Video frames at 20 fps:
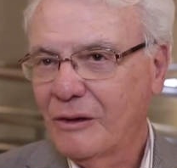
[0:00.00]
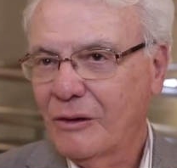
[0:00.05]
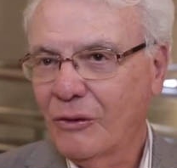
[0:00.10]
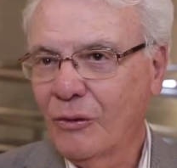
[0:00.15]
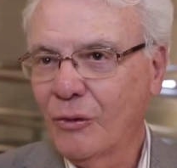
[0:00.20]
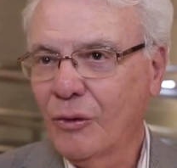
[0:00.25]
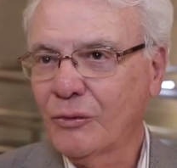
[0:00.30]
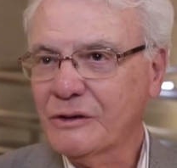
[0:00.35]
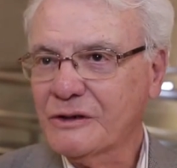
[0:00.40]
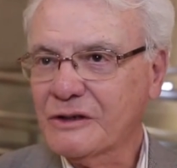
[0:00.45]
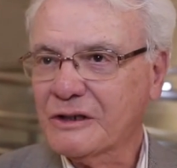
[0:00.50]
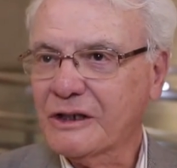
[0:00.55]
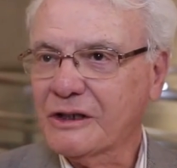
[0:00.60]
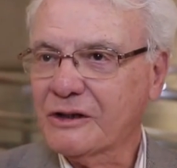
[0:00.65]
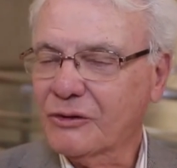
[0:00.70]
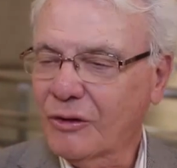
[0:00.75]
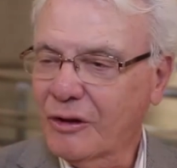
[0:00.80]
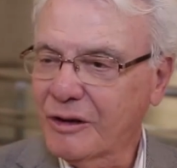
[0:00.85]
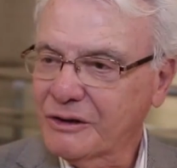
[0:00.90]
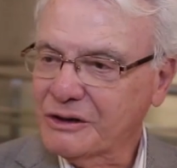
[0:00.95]
ou
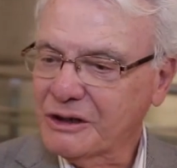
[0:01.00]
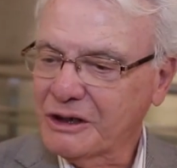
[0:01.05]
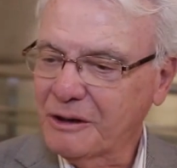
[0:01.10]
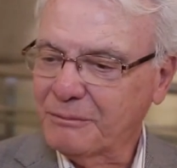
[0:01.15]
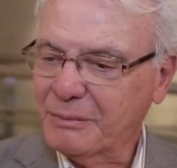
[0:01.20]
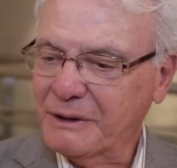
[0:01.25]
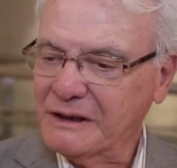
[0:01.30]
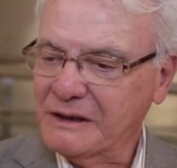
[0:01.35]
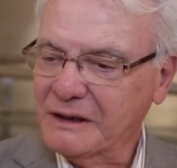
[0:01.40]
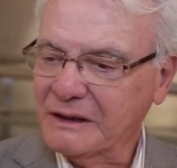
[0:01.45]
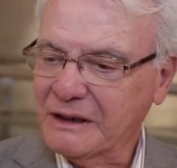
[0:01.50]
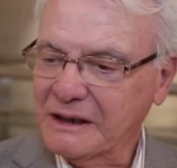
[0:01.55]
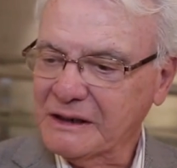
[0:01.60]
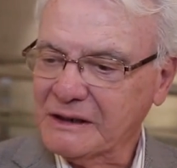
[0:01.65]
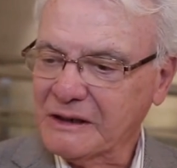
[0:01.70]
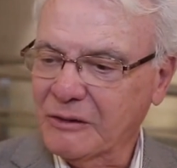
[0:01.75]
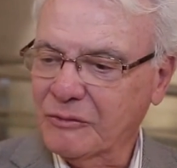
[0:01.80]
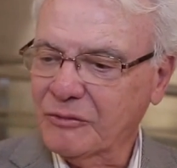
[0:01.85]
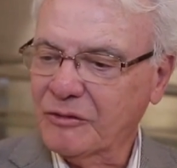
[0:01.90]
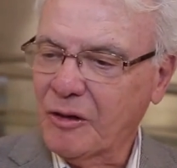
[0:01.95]
escritório de
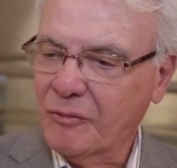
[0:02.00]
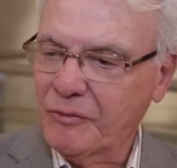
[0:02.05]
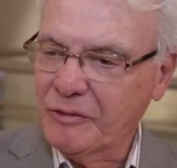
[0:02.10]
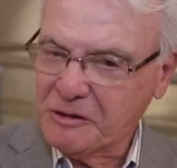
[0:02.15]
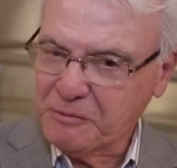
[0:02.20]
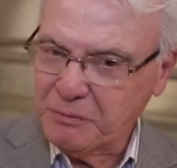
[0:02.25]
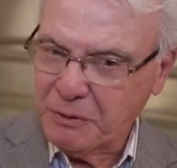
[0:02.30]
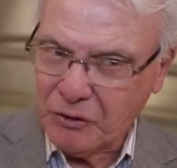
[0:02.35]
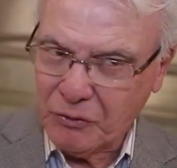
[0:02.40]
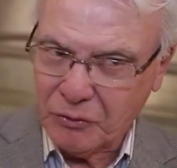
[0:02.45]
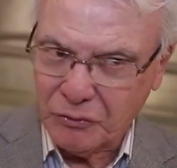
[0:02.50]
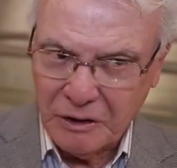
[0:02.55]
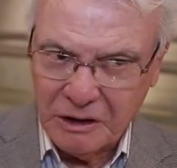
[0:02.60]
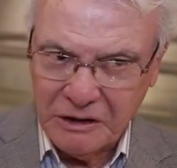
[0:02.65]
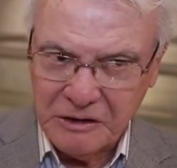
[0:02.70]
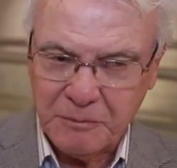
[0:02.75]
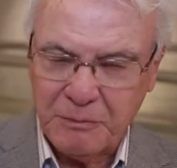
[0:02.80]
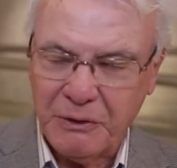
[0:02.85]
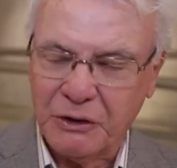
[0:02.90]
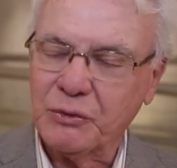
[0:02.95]
representação, que é uma
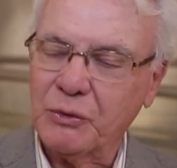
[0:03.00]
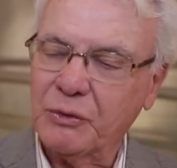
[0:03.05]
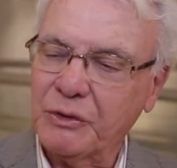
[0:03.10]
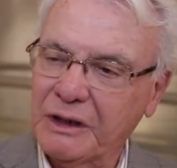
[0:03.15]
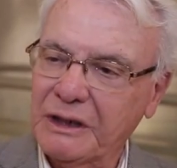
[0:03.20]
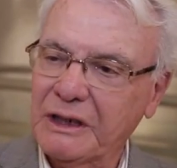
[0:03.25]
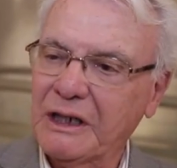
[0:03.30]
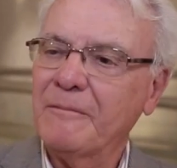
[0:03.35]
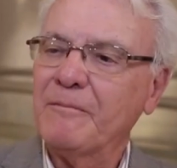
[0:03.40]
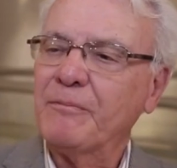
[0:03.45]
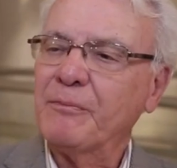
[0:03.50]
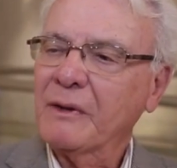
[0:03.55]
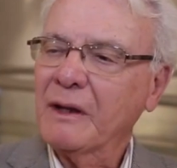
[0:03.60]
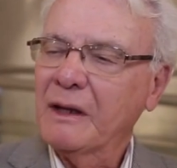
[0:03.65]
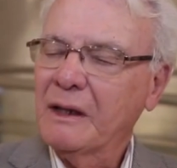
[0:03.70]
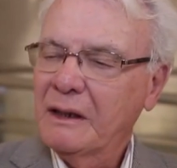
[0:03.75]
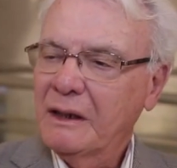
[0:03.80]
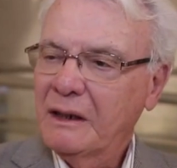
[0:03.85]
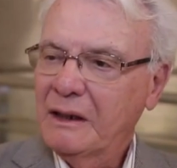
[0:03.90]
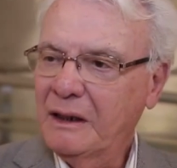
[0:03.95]
inspetoria
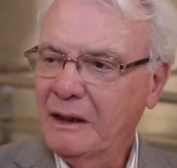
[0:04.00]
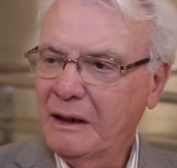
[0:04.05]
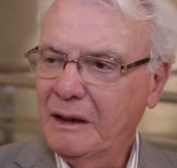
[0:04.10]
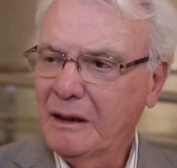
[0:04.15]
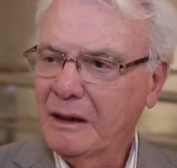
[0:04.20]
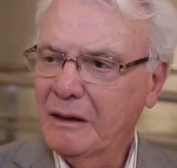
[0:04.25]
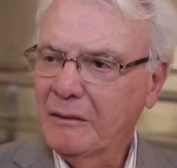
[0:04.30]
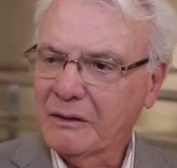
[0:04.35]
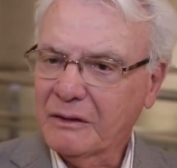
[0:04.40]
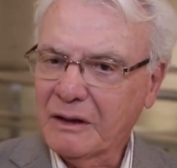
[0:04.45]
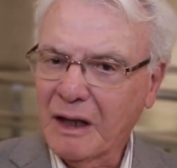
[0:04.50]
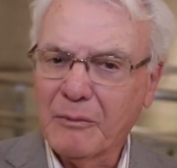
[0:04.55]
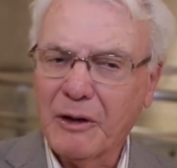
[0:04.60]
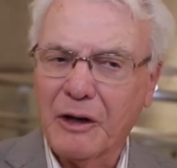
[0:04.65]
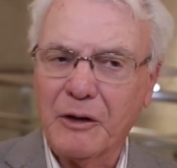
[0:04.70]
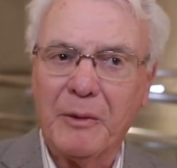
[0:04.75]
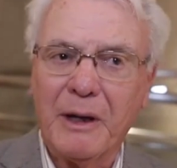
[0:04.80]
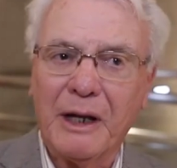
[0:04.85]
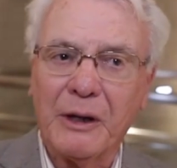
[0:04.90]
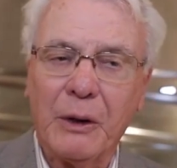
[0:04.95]
em
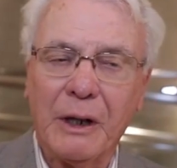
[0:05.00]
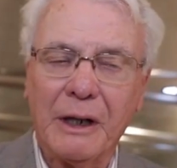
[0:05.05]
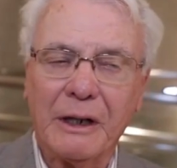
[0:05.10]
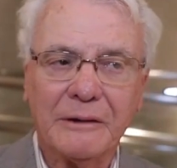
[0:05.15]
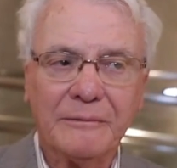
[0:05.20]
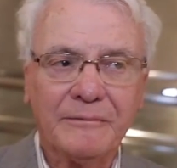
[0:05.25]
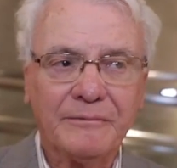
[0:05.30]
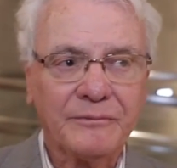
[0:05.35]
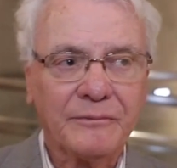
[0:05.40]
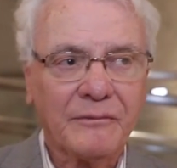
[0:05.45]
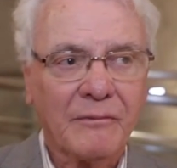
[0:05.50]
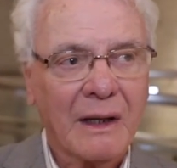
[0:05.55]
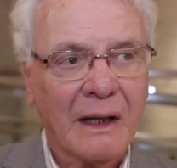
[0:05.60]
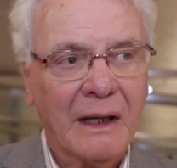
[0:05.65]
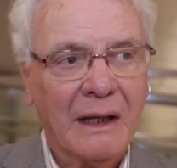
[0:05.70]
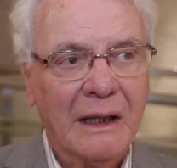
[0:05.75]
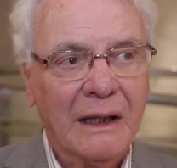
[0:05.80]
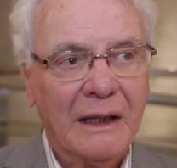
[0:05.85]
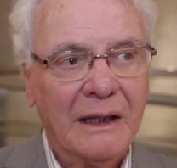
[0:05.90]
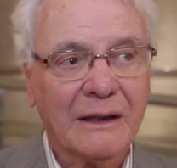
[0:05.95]
tamanho menor.
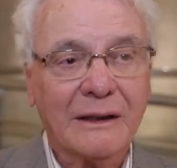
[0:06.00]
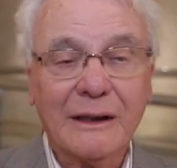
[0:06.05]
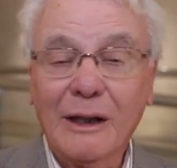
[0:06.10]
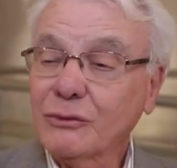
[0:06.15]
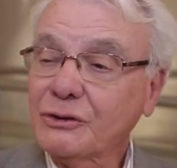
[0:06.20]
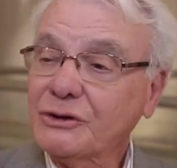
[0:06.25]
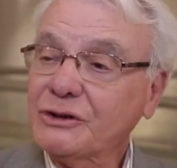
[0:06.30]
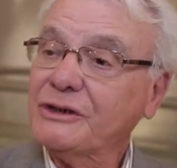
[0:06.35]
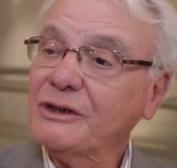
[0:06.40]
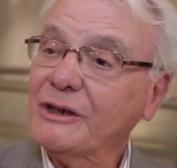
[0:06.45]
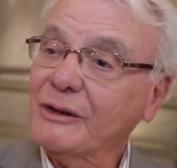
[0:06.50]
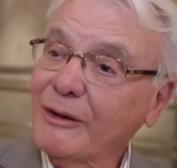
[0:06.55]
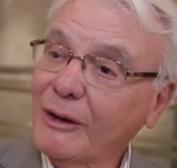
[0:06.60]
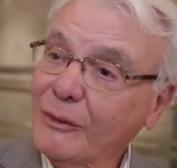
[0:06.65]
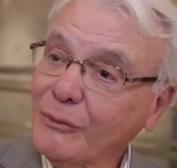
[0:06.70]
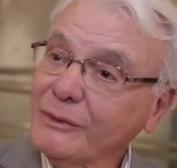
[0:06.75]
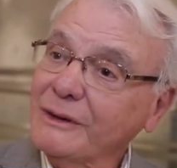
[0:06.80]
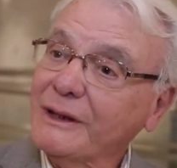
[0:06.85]
Então o Chico é um